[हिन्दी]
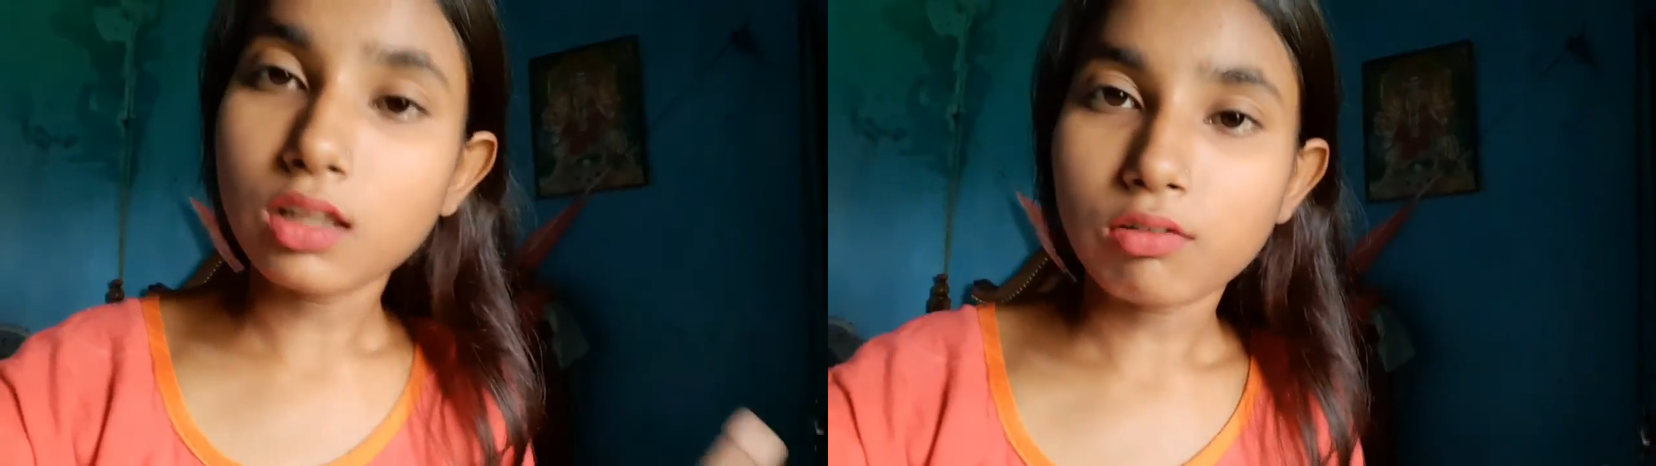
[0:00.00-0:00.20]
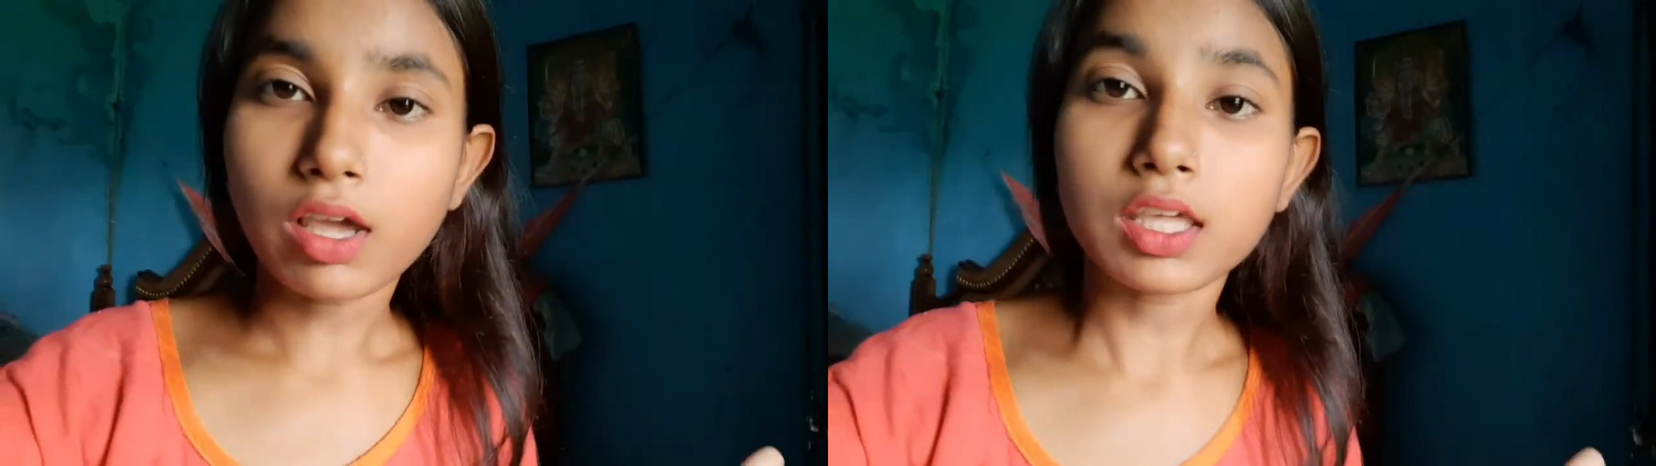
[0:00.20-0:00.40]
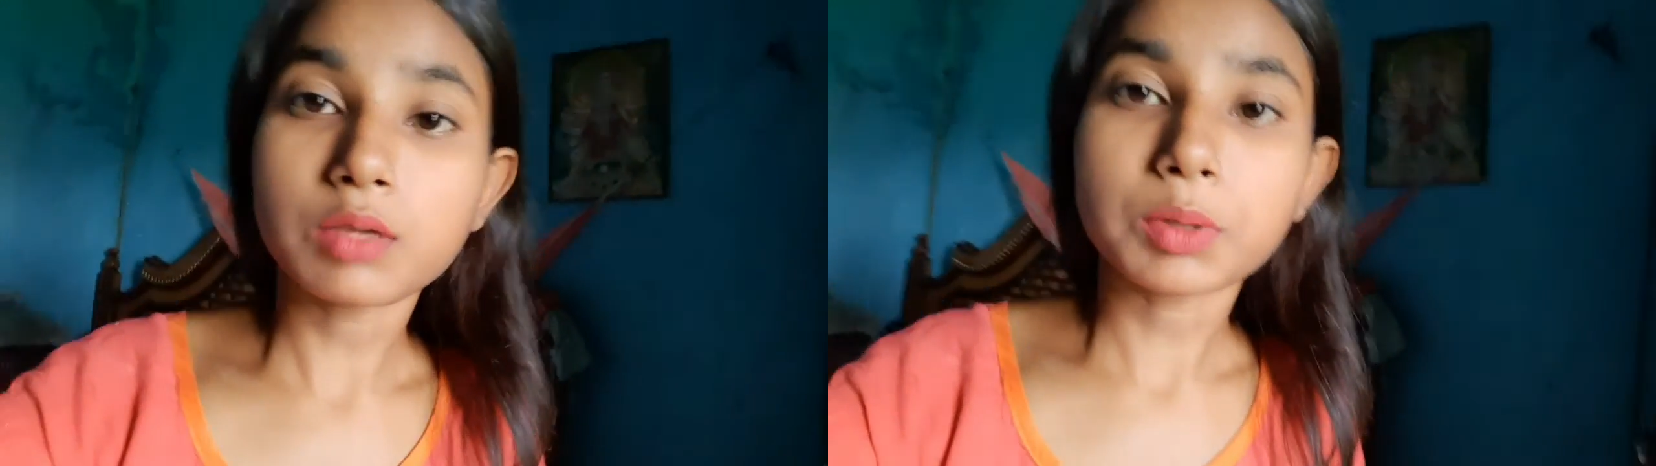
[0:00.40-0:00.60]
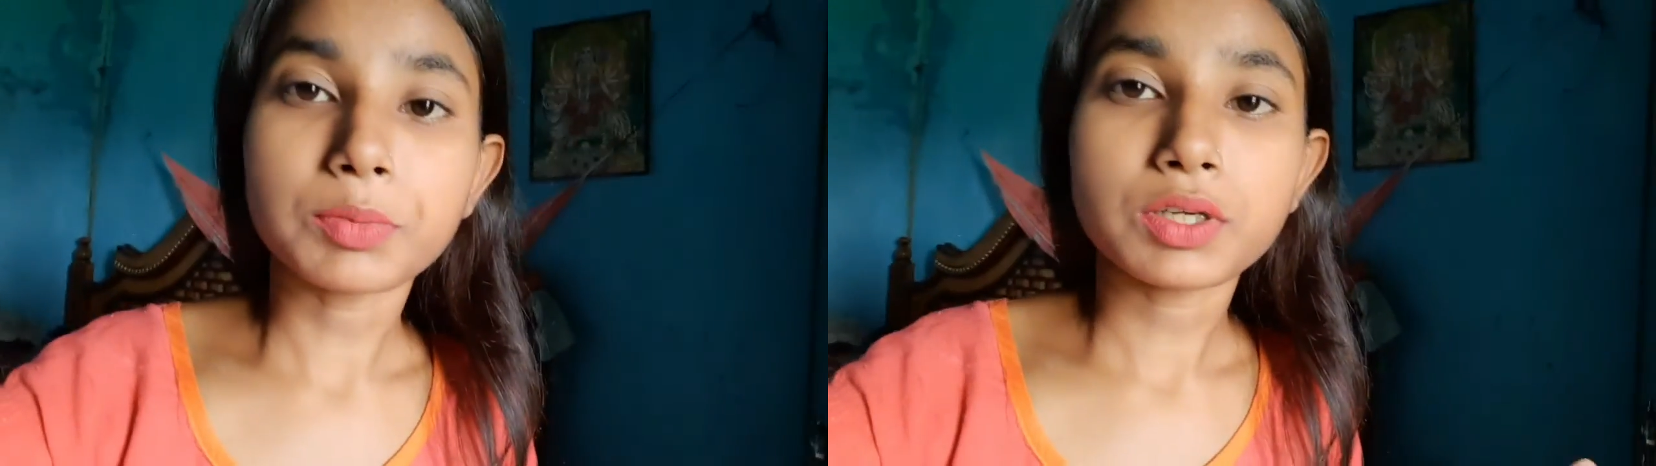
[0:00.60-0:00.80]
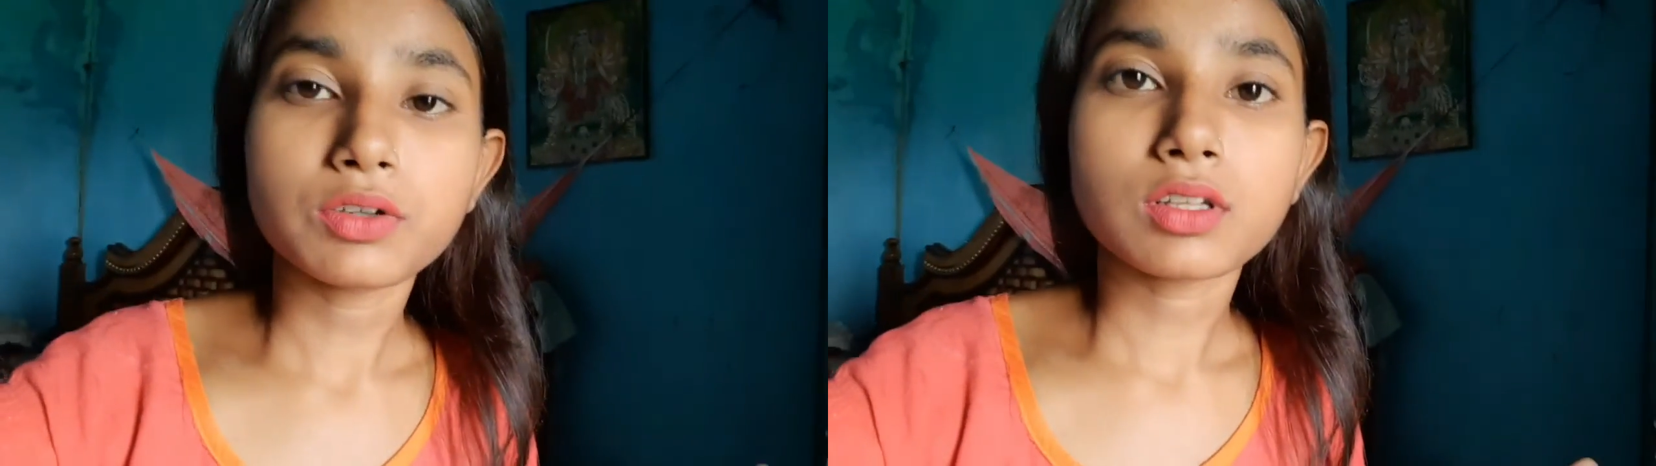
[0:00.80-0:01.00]
दिलवाएंगे
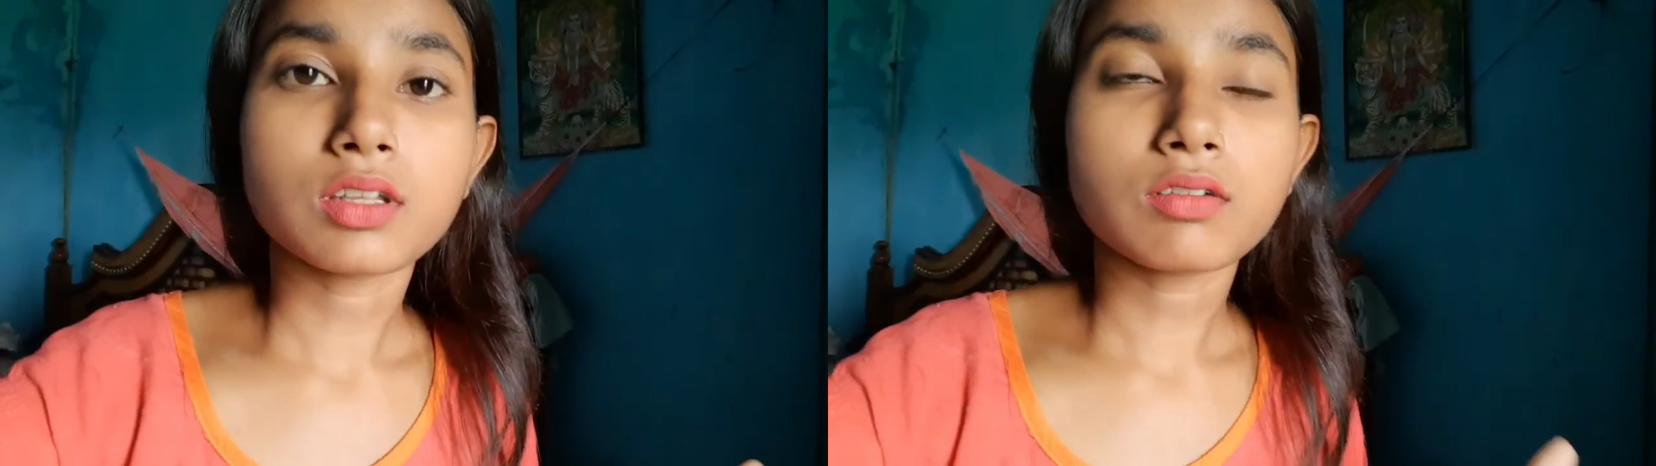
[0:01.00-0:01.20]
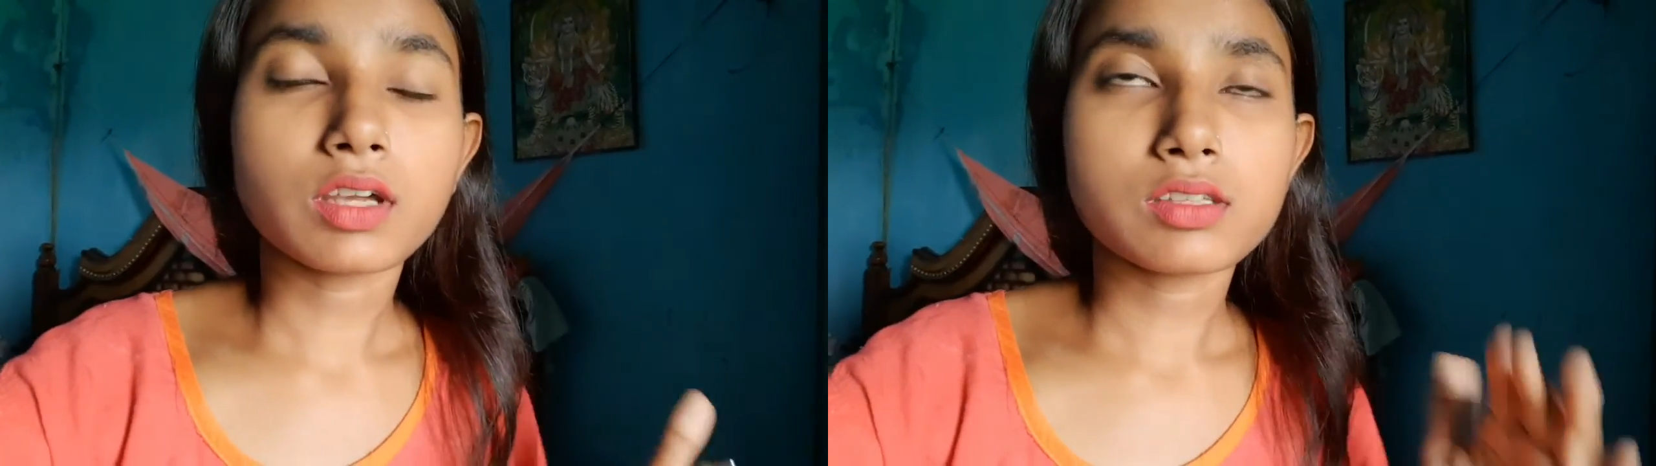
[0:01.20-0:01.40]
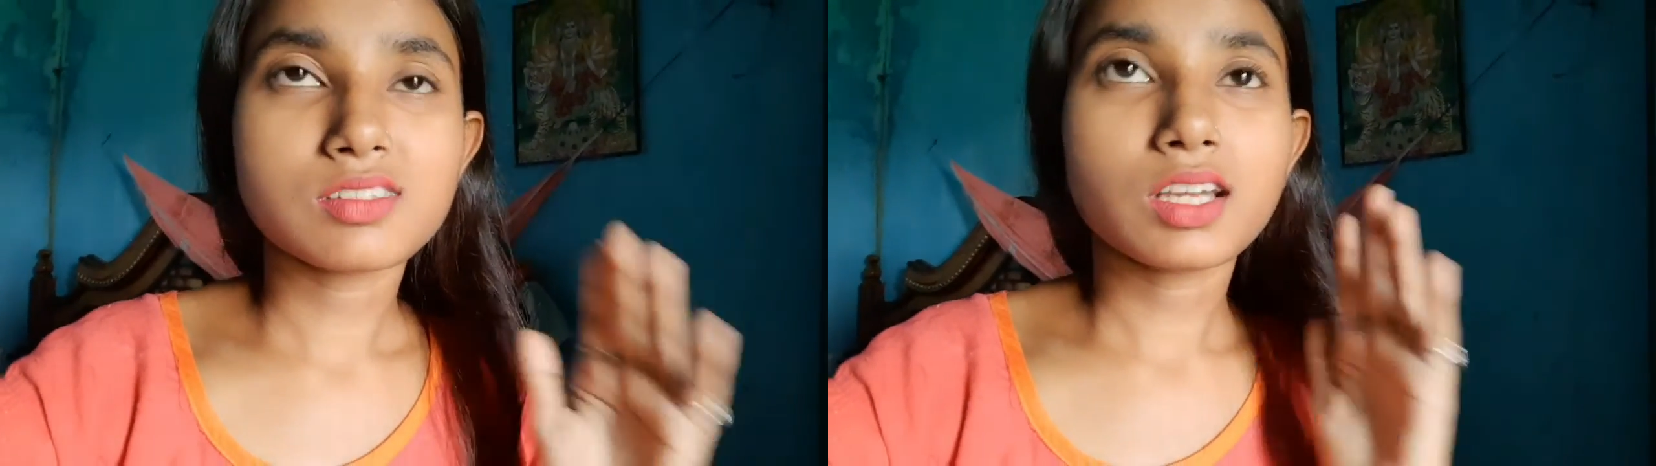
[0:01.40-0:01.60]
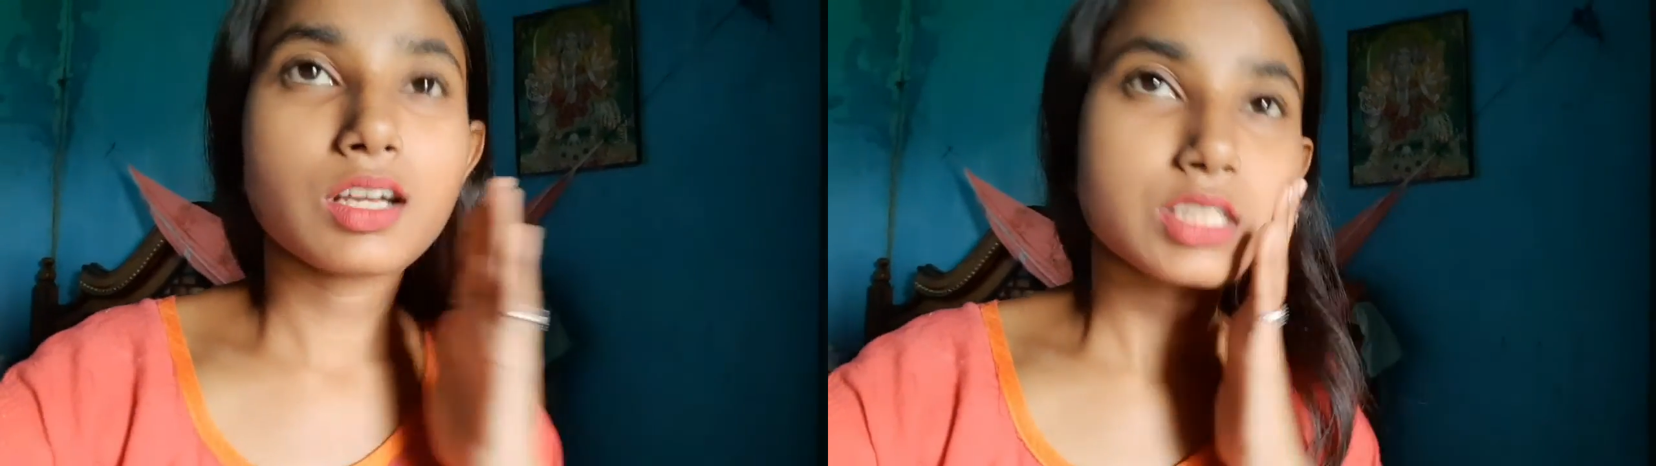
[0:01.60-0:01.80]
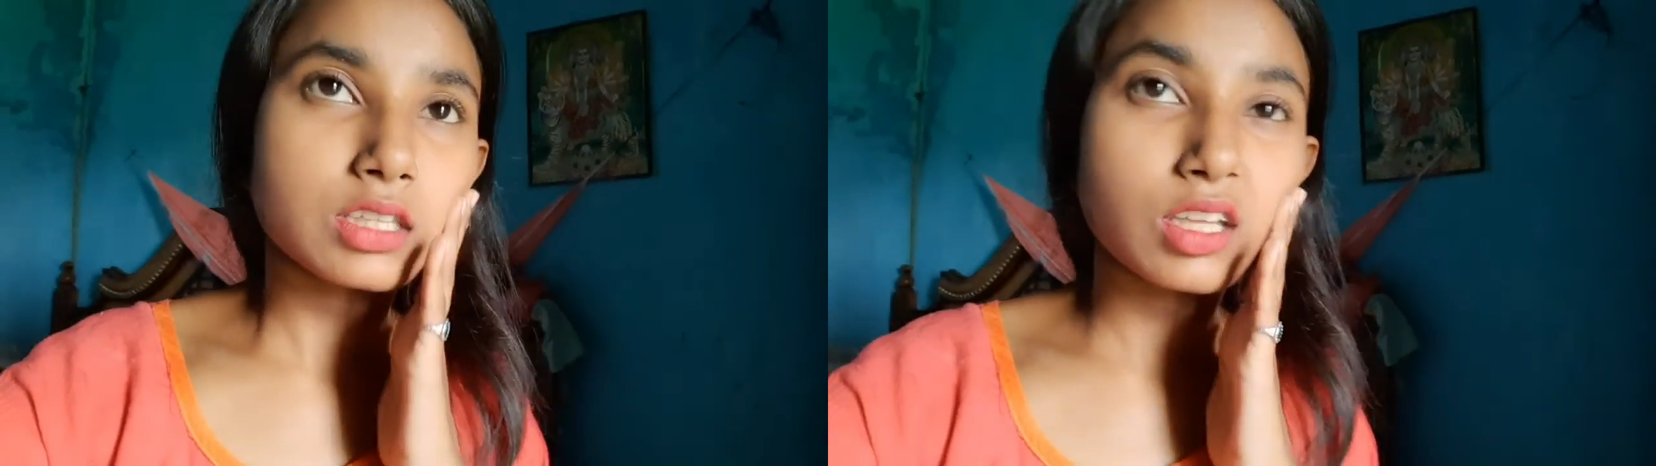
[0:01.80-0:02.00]
मम्मी को अदरवाइज़
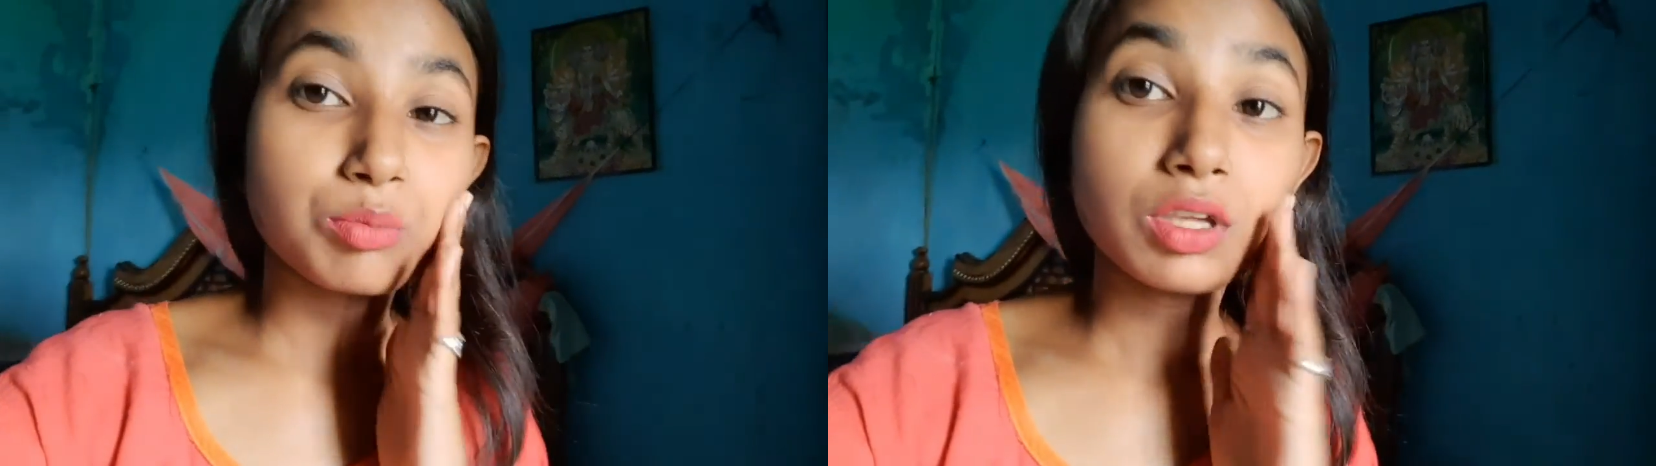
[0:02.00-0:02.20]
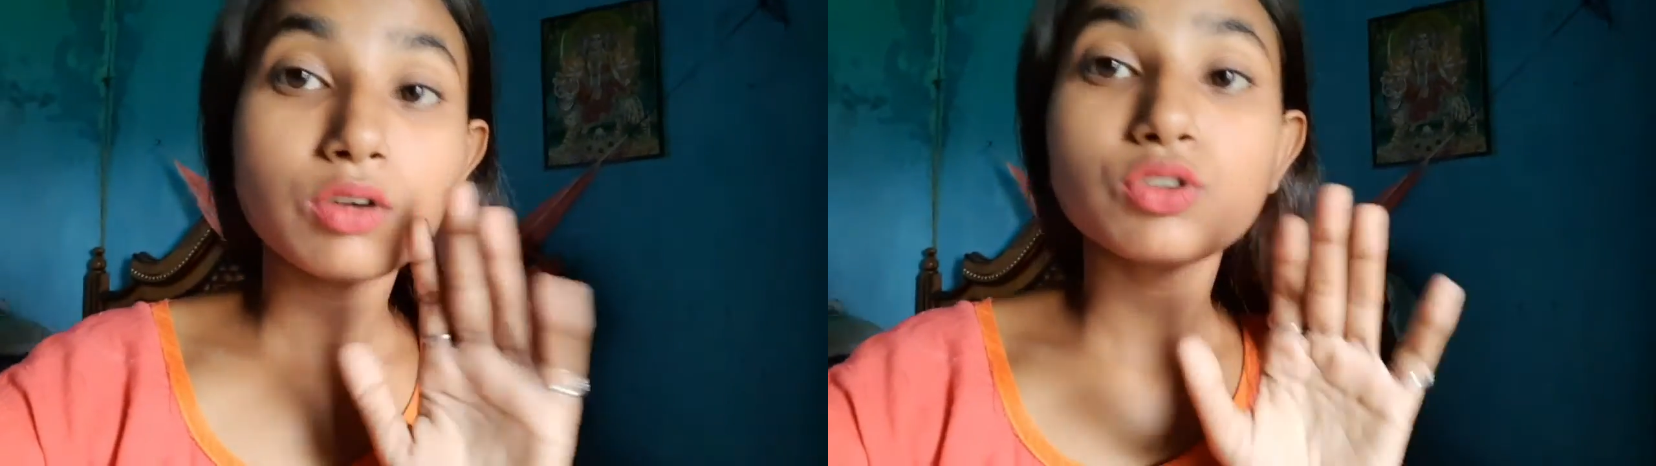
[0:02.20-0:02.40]
देखा जाता है अभी